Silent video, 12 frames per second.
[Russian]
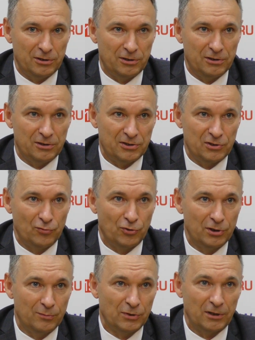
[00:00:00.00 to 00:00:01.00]
И
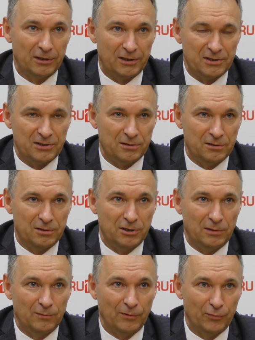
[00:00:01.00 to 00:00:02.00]
сегодня мы как раз э,
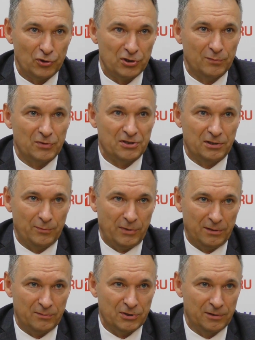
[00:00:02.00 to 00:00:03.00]
этими вопросами и
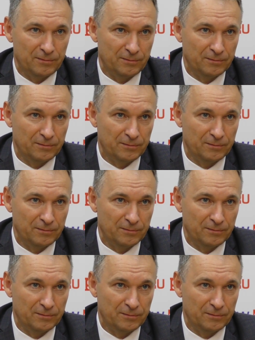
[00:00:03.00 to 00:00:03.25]
занимаемся.